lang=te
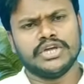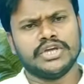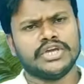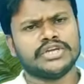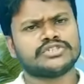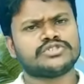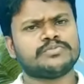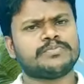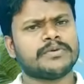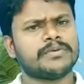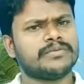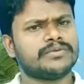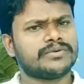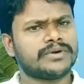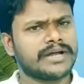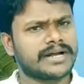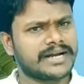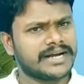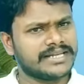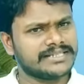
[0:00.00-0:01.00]
యేసు ప్రభులు
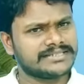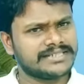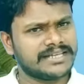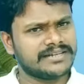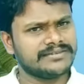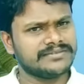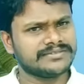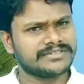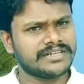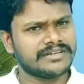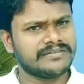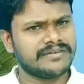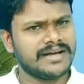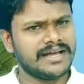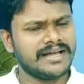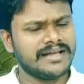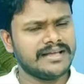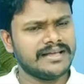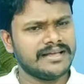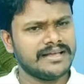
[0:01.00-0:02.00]
కూడా ఎక్కడ వేశారు సిలవ
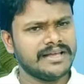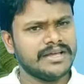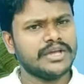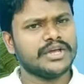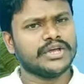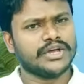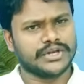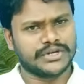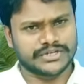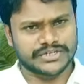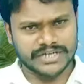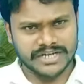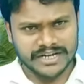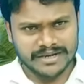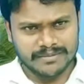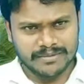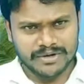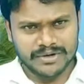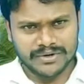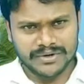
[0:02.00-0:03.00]

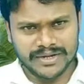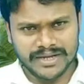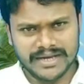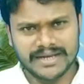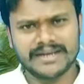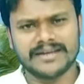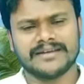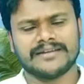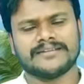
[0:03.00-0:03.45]
ఎరుషలేములోనే